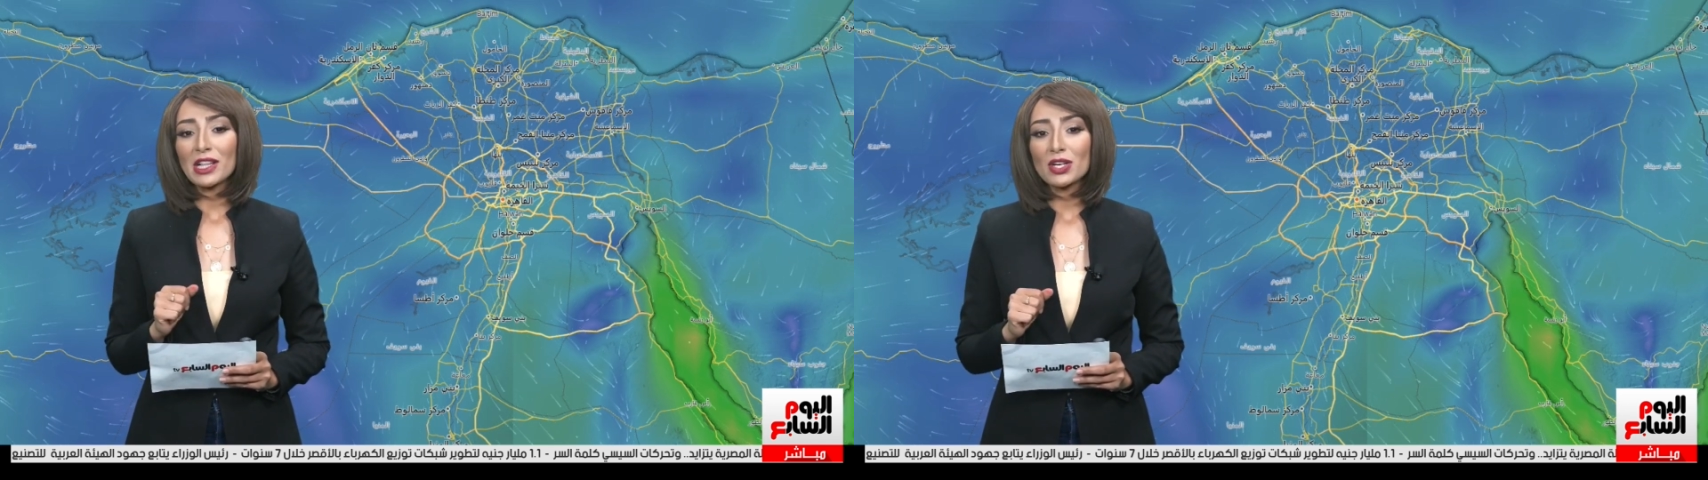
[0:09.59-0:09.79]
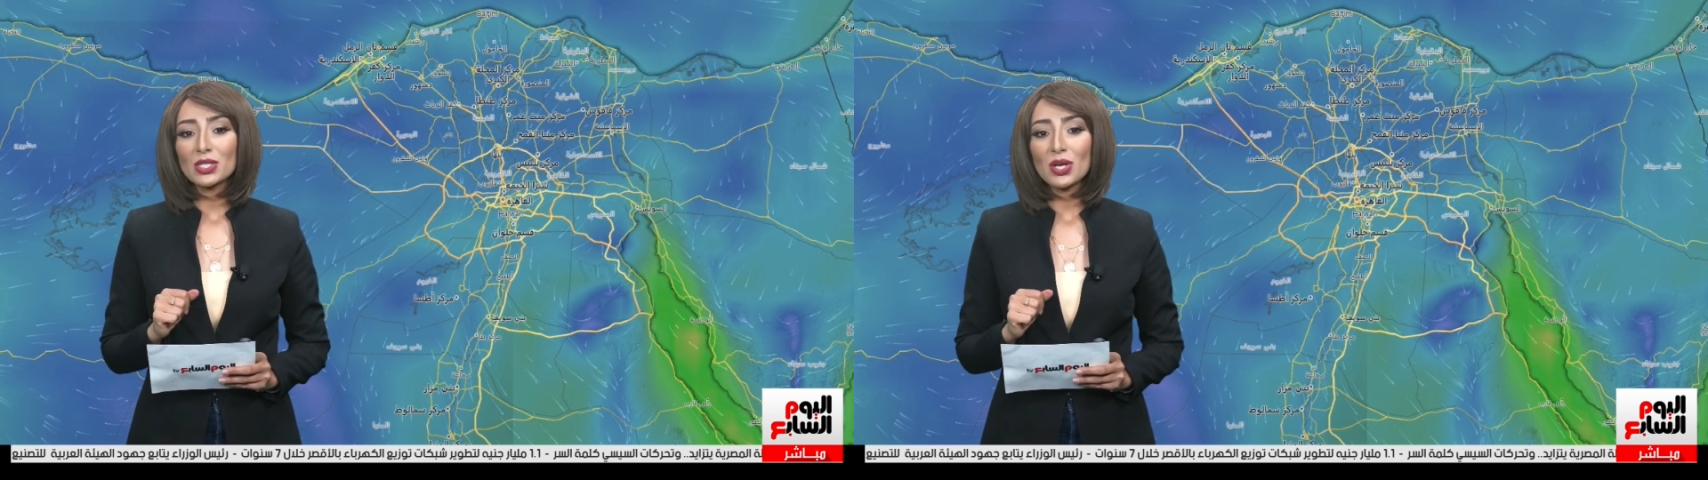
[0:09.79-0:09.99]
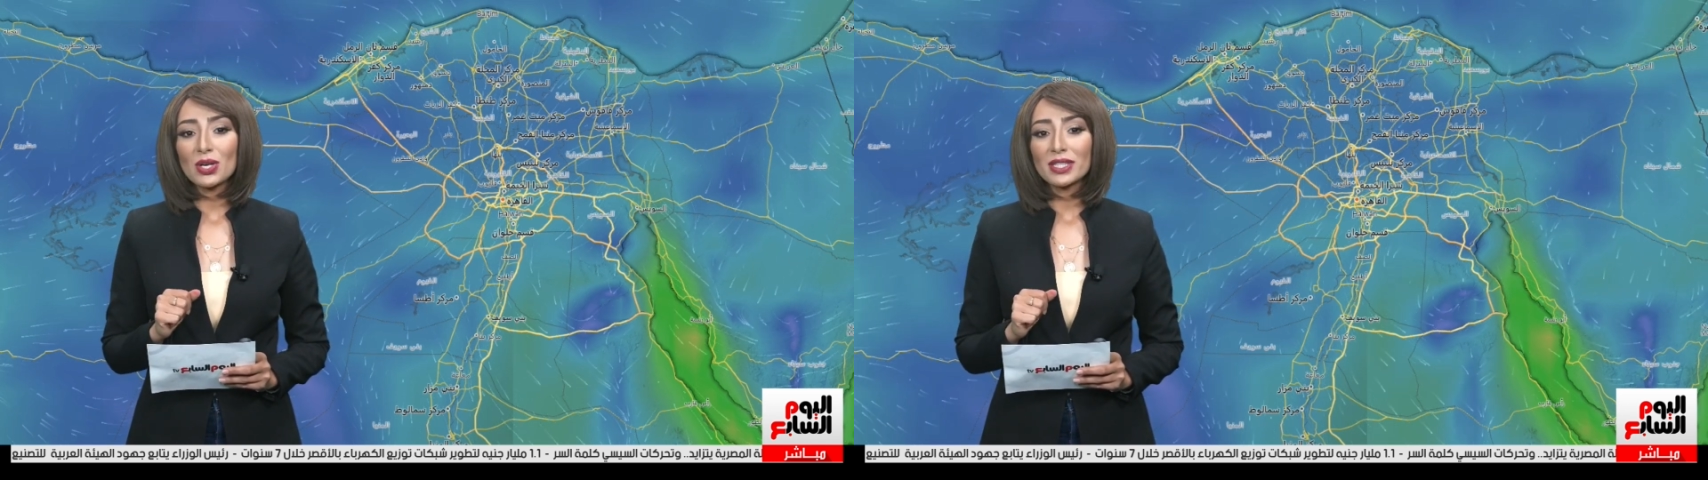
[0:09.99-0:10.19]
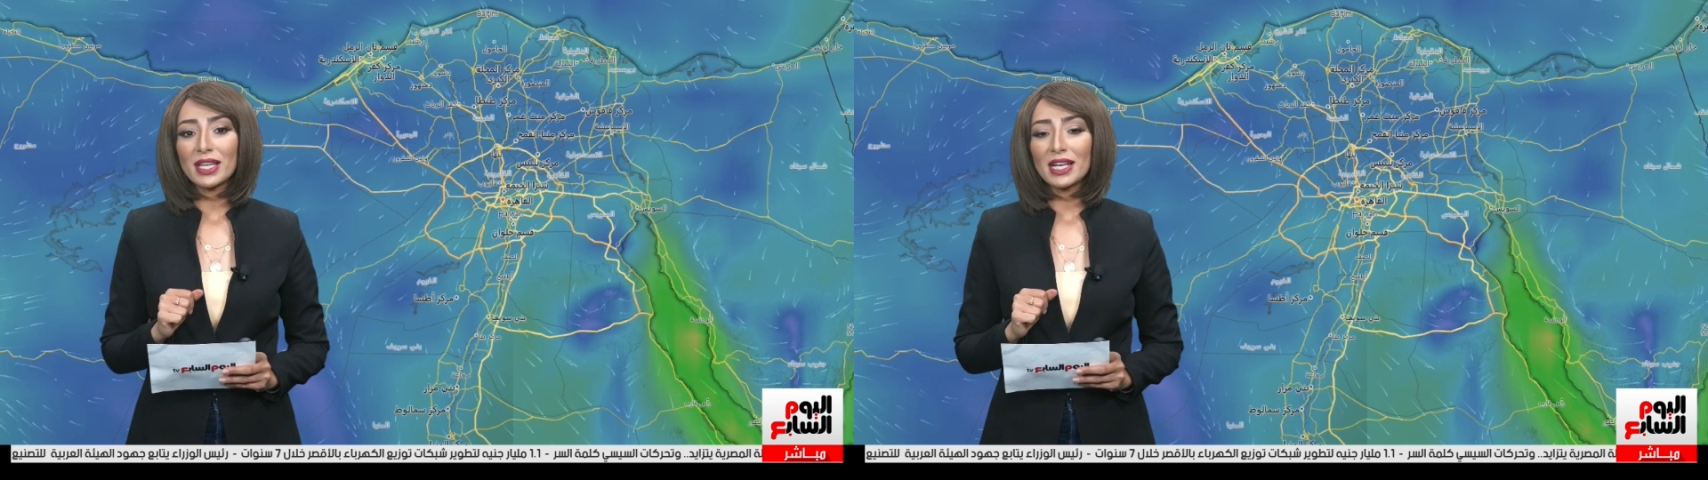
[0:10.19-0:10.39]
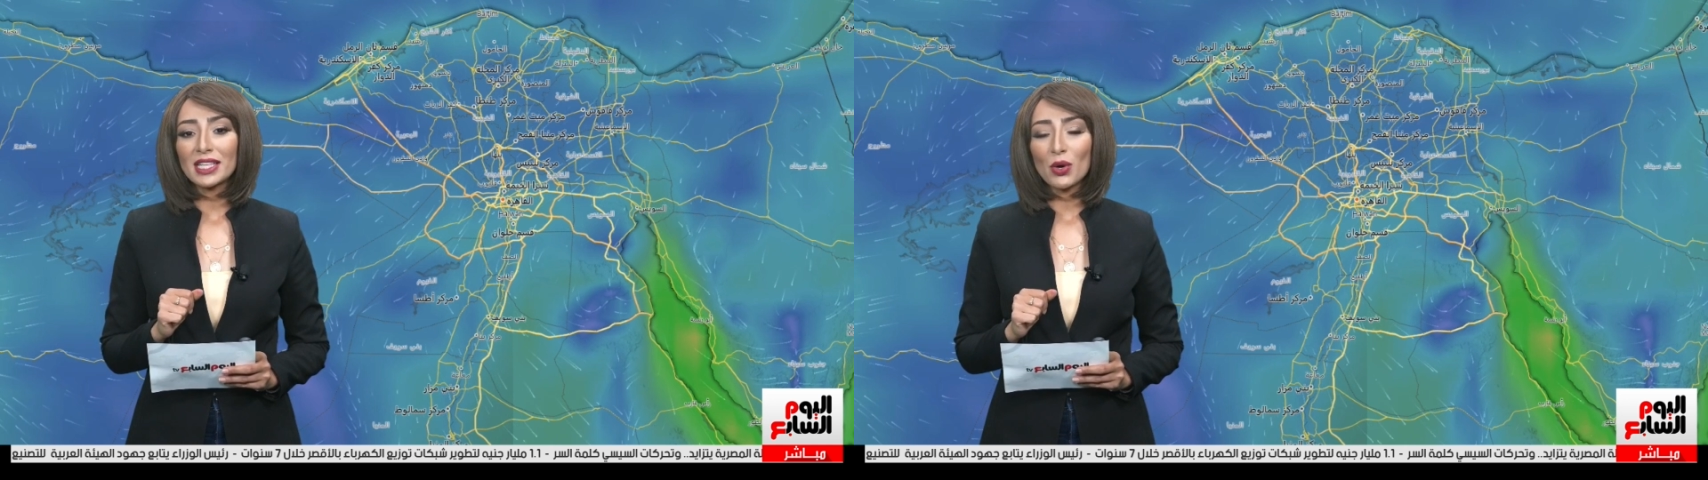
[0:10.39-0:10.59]
الأرصاد
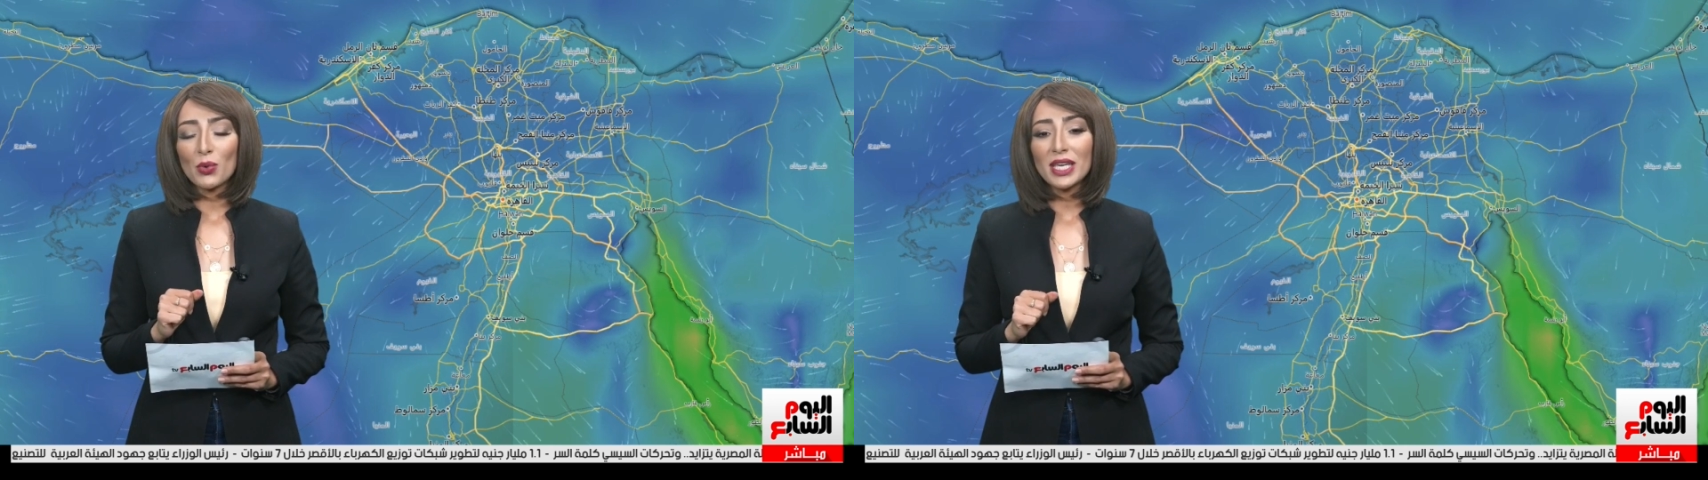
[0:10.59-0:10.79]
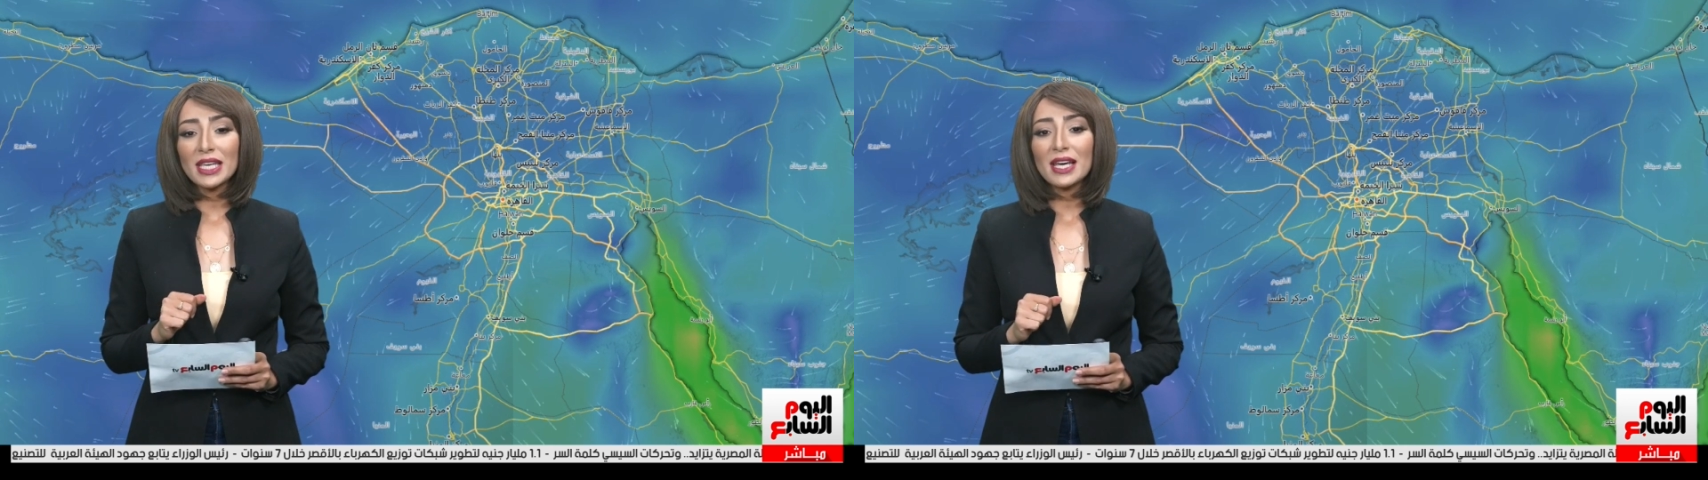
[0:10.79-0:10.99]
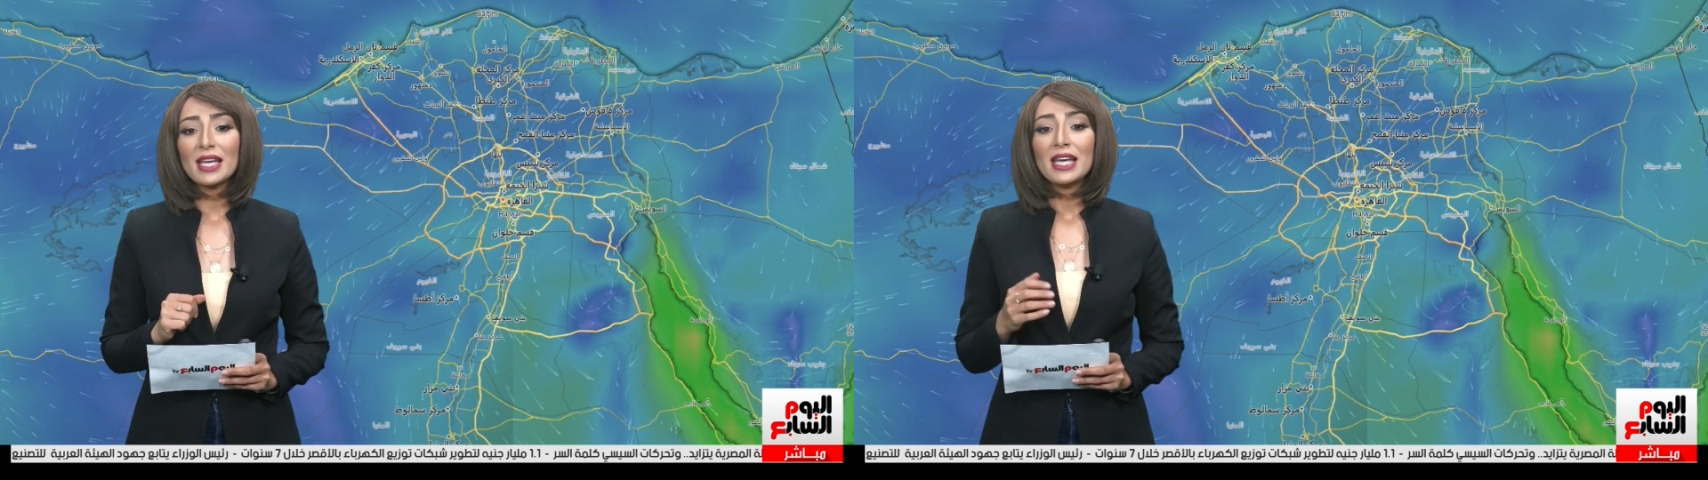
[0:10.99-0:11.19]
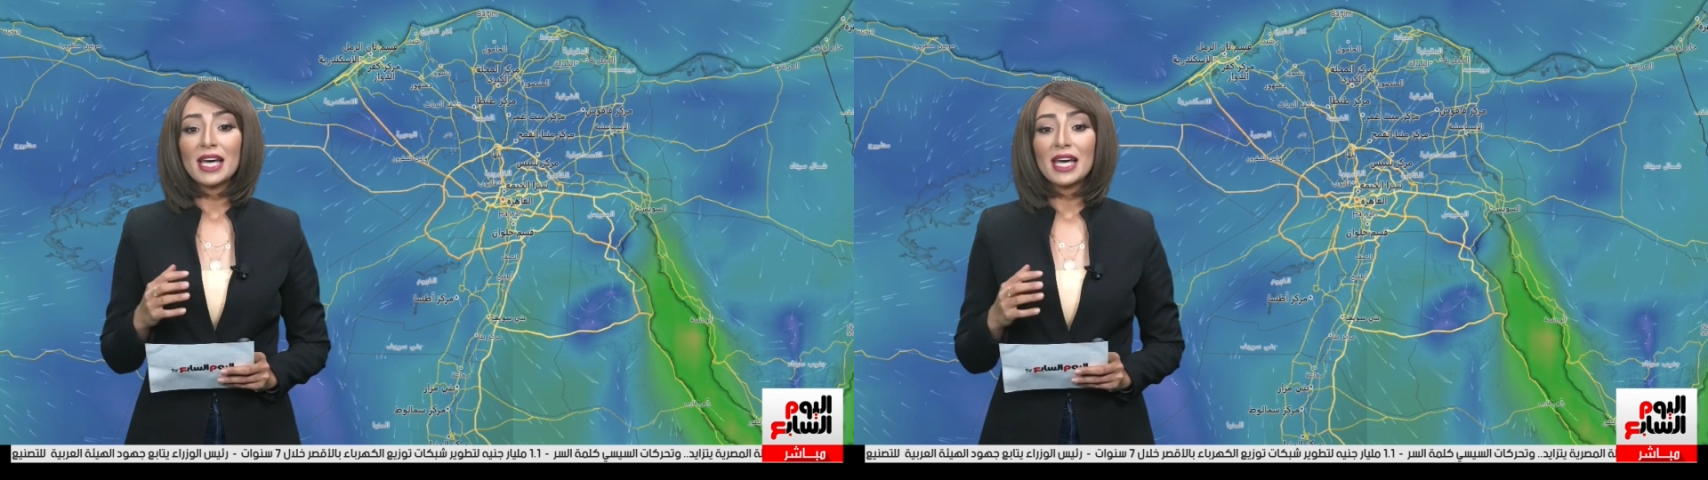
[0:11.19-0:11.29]
الجوية